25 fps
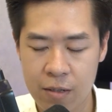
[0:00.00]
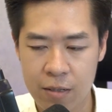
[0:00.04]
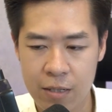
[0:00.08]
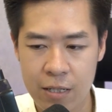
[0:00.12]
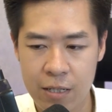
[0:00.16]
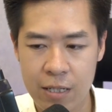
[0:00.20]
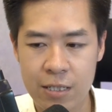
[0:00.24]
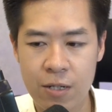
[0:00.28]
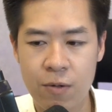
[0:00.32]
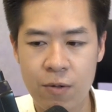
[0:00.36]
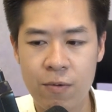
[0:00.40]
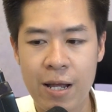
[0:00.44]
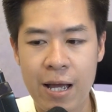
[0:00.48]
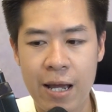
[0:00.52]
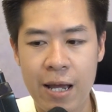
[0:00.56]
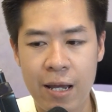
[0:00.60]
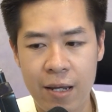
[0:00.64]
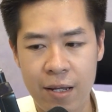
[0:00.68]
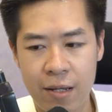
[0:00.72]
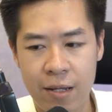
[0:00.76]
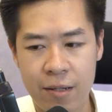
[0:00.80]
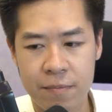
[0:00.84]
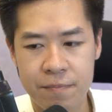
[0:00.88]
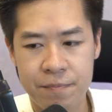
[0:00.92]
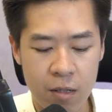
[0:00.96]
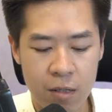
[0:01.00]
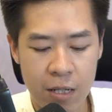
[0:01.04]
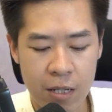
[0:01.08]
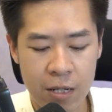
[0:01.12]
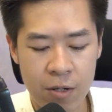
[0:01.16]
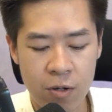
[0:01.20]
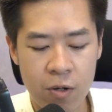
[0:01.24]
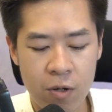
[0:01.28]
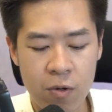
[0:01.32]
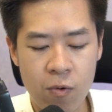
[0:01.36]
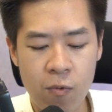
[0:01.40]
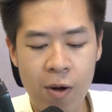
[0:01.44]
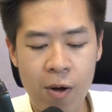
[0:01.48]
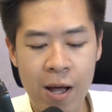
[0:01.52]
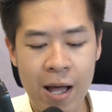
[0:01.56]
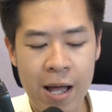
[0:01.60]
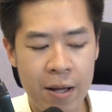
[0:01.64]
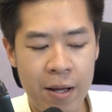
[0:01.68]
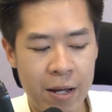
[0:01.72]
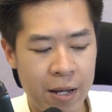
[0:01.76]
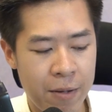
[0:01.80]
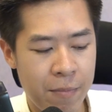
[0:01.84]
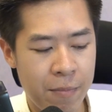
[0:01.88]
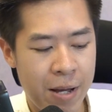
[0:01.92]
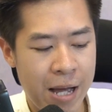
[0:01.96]
Thì sau này thầy nói
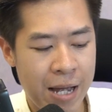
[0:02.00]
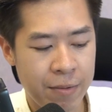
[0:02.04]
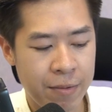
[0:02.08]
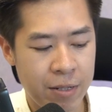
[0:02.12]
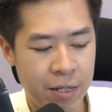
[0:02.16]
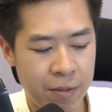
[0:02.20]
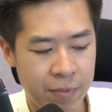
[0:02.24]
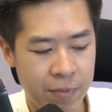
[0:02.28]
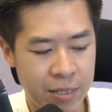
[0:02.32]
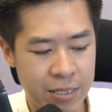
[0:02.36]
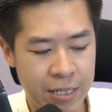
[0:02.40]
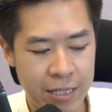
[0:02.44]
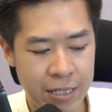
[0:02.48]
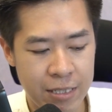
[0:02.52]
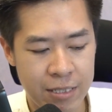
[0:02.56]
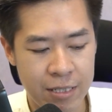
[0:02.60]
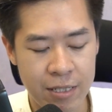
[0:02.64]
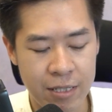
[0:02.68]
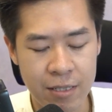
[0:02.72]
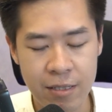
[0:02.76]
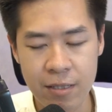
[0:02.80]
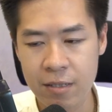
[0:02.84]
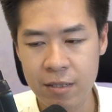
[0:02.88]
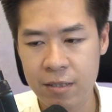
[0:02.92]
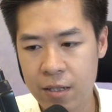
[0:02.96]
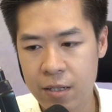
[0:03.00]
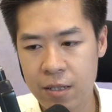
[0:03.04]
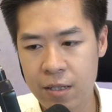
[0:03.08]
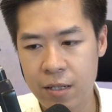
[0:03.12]
qua, ngày mai thầy mới dạy chính.